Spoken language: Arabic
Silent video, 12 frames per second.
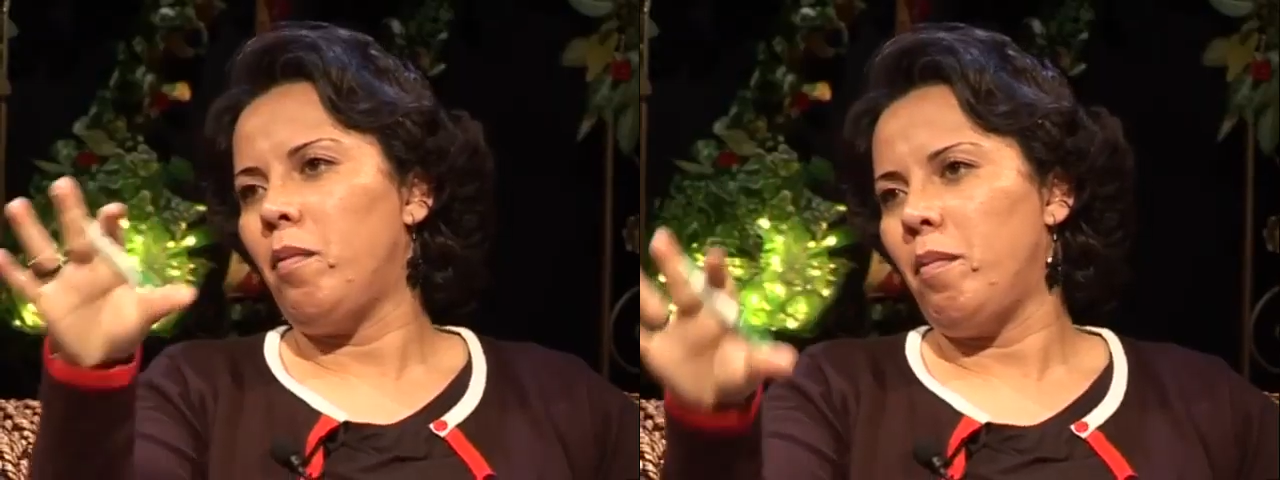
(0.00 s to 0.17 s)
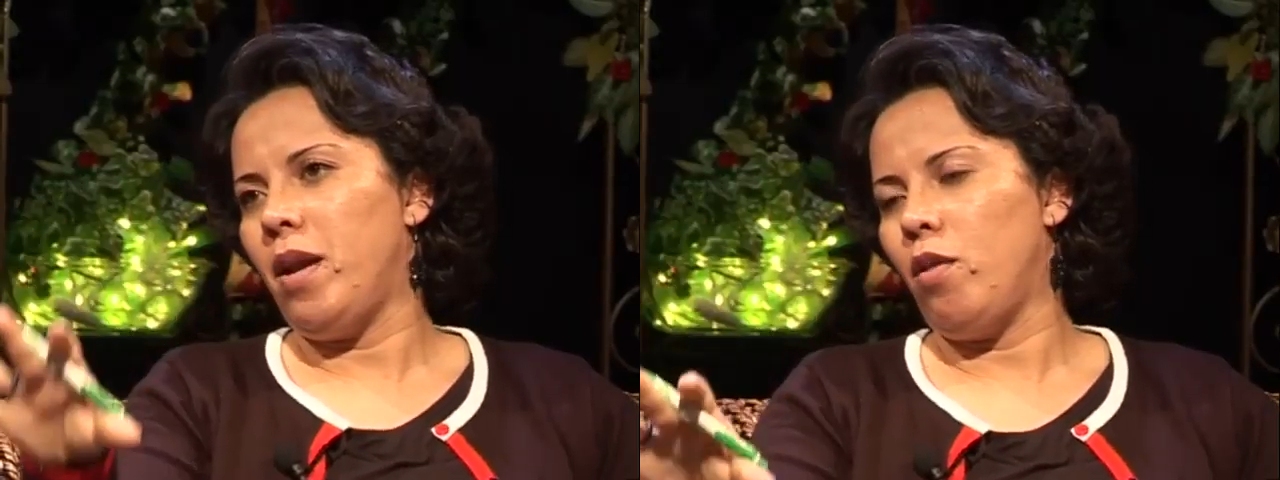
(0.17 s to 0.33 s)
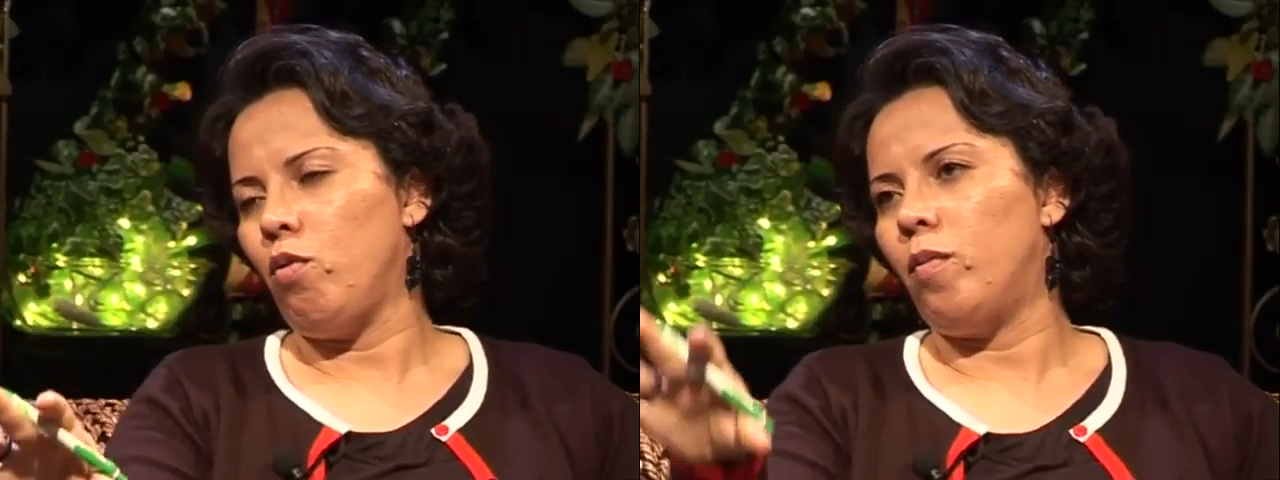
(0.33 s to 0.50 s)
من
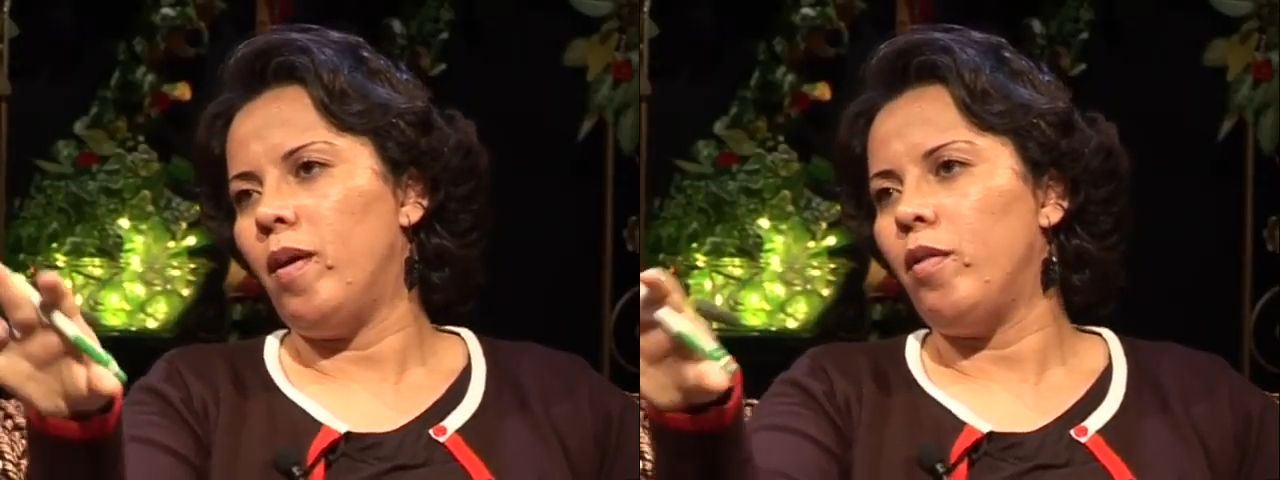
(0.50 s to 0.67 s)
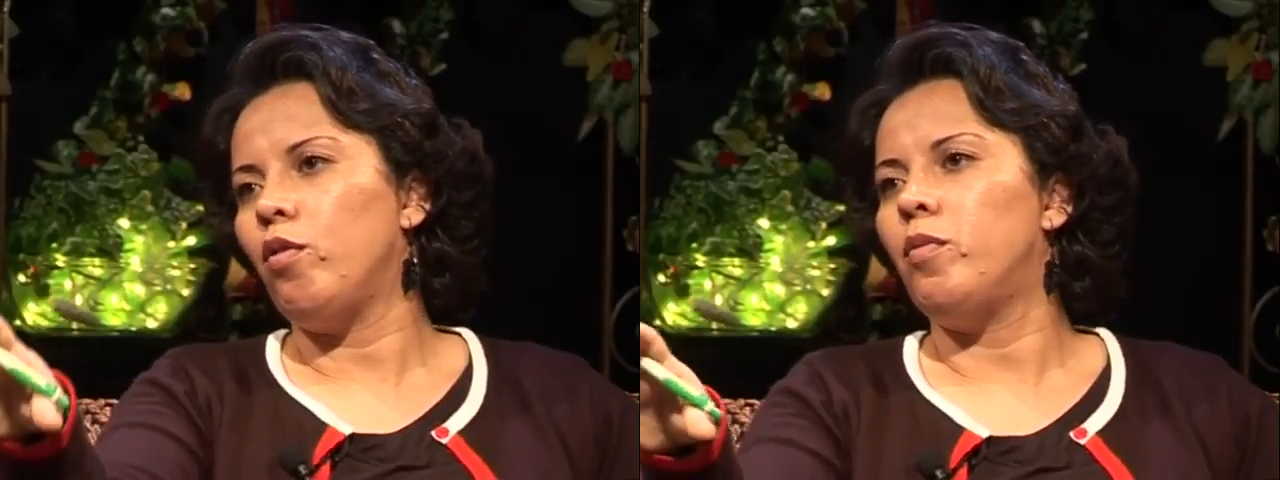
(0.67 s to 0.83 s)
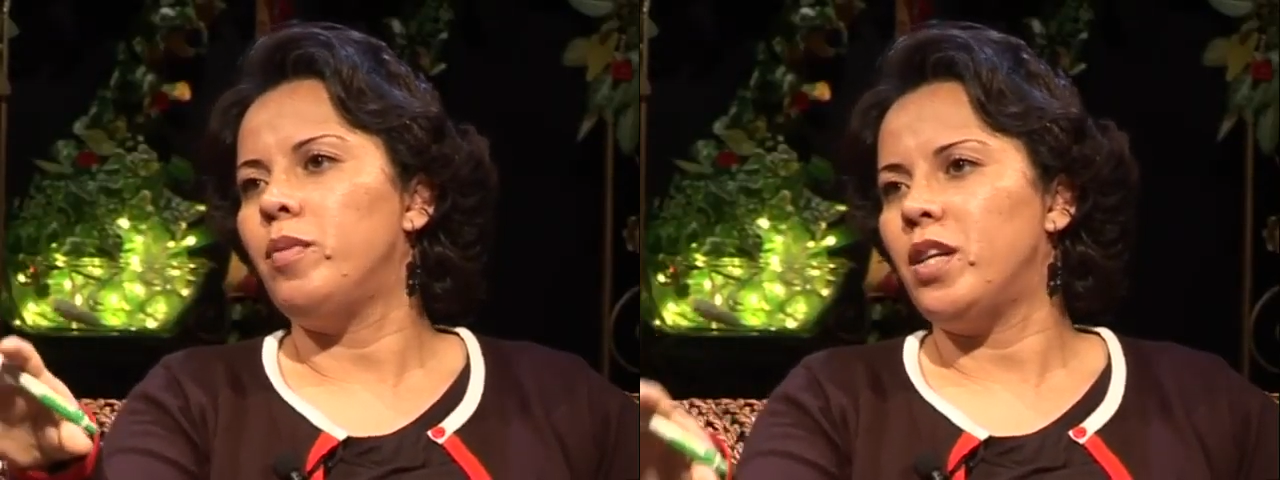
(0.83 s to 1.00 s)
هذوك
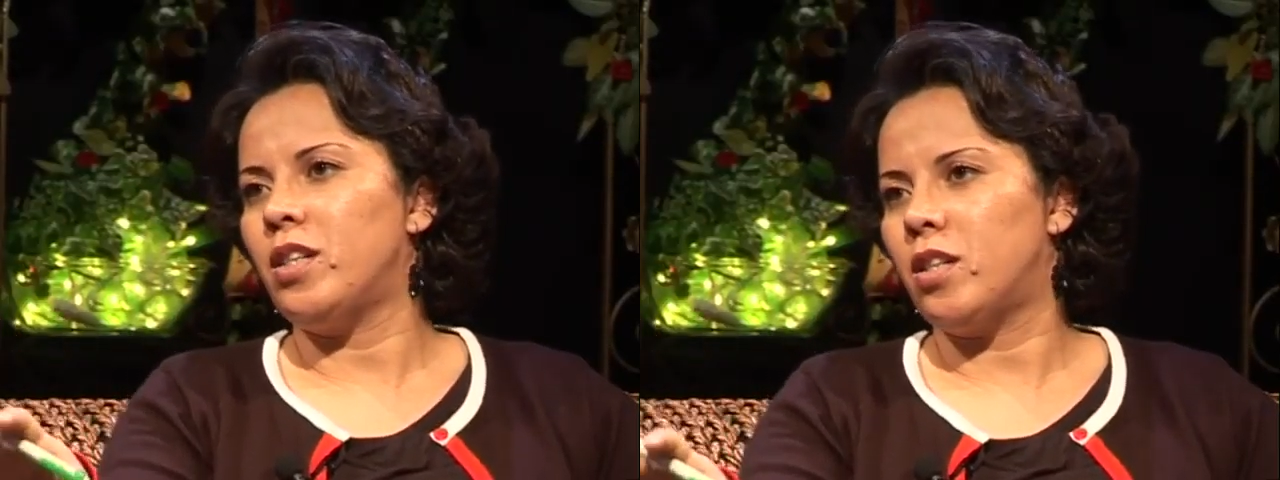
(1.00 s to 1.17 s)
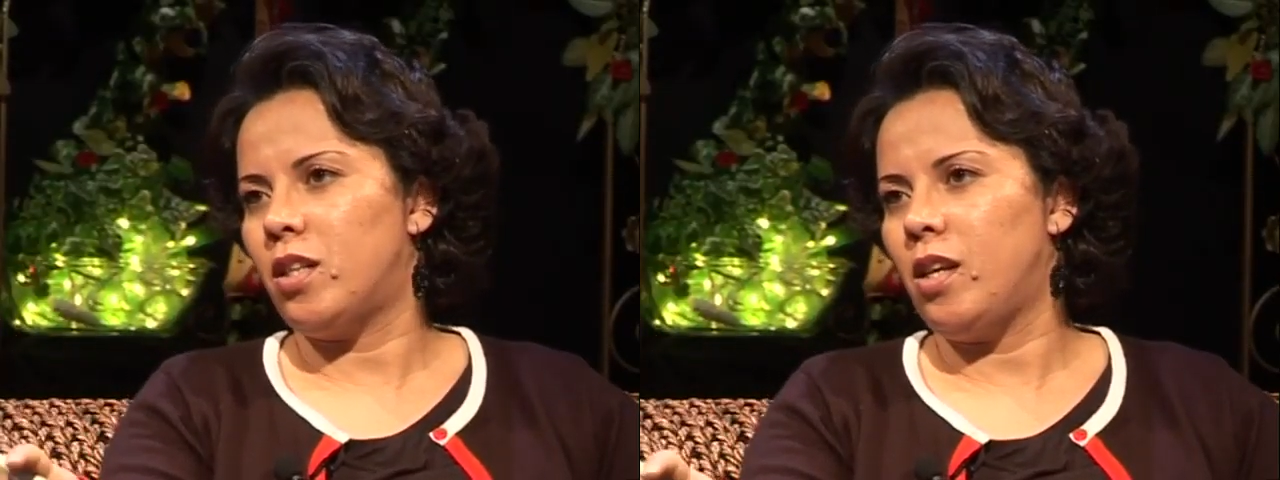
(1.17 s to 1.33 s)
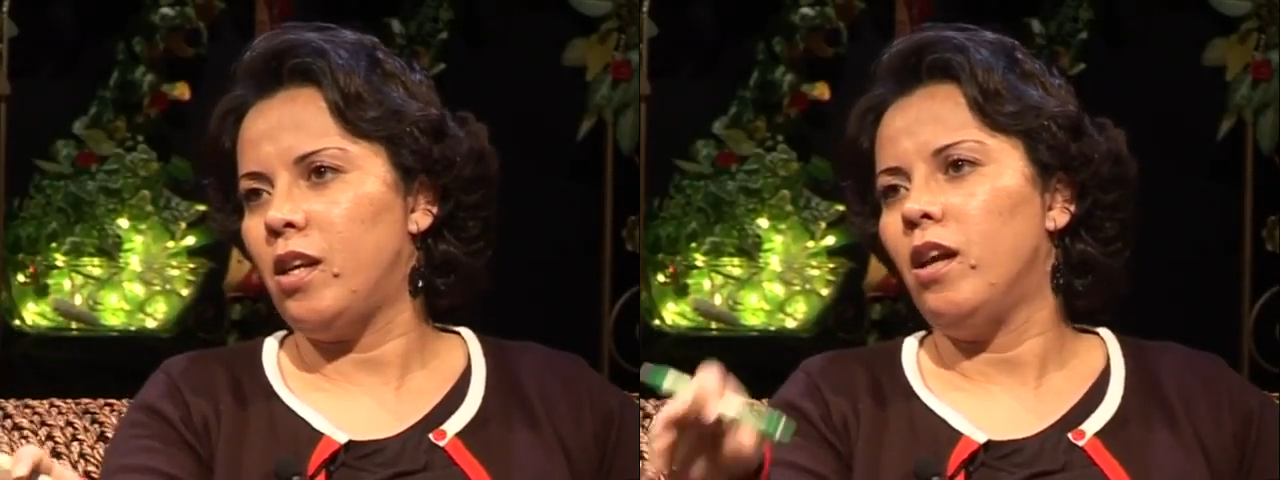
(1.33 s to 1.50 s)
هذوك
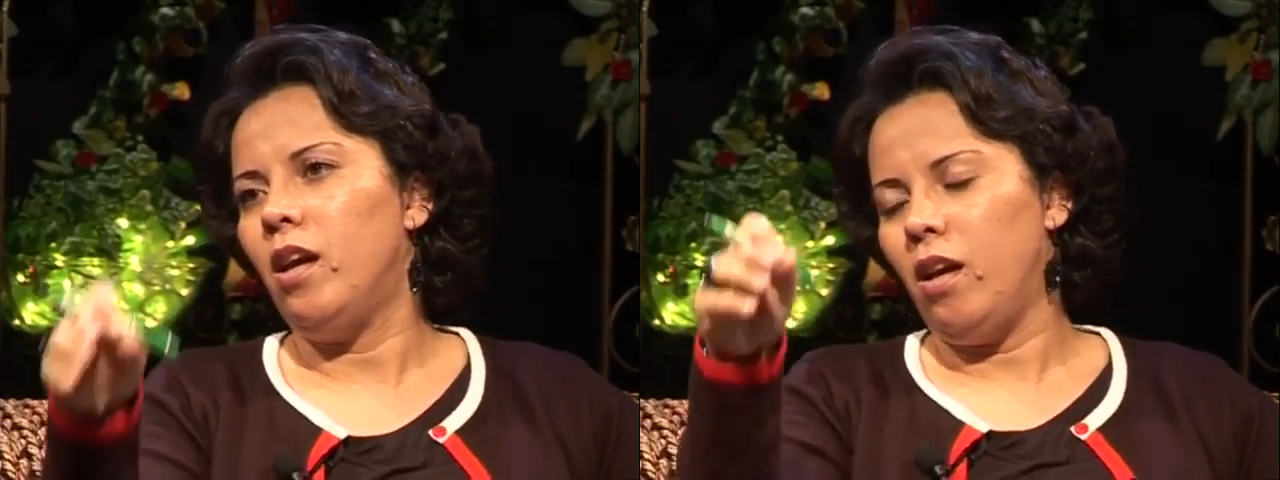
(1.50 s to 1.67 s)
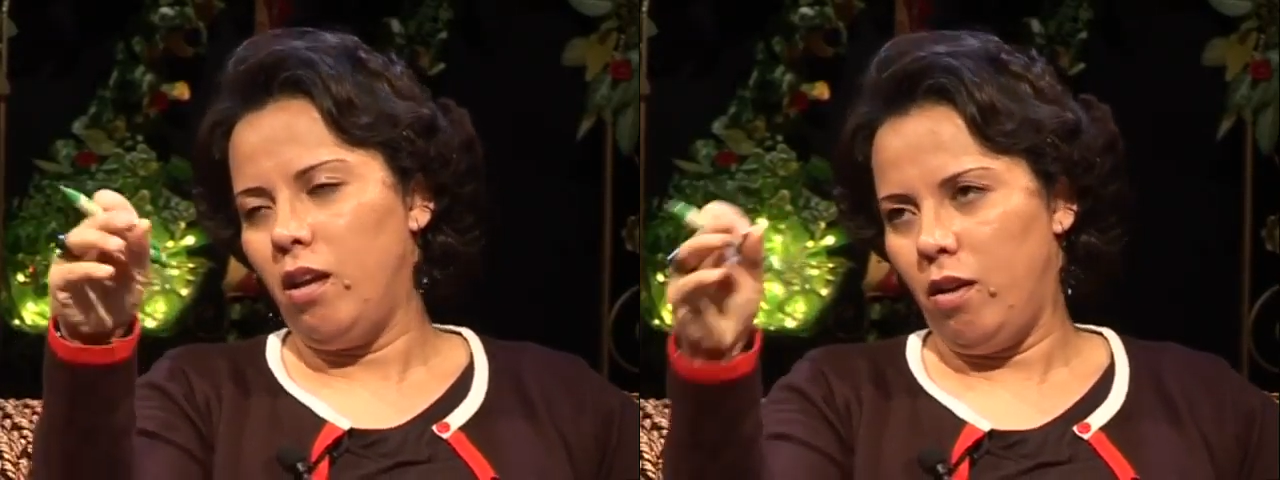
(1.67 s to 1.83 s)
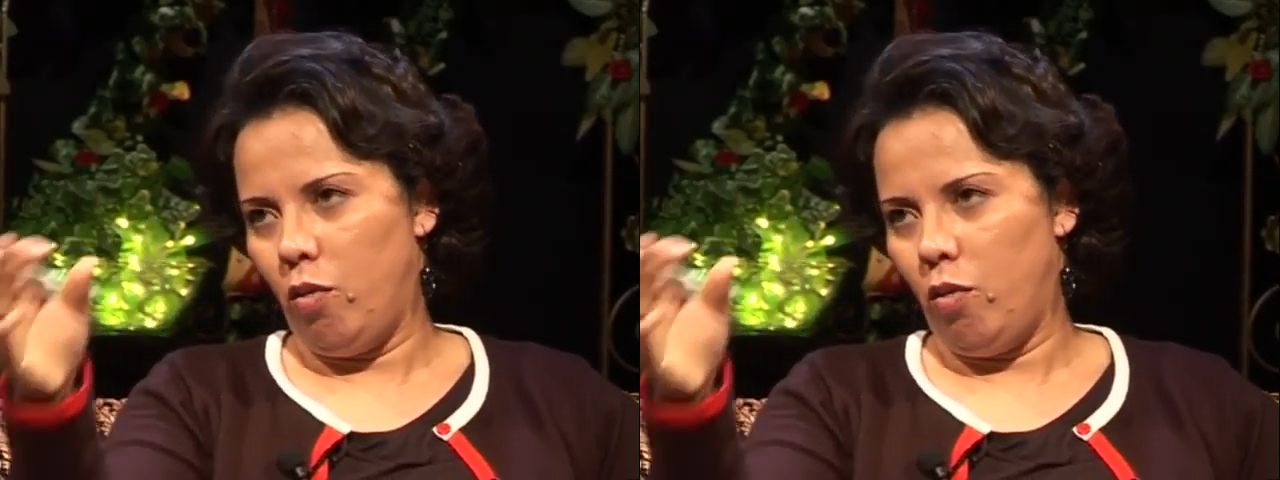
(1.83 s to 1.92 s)
ناجسين نعم.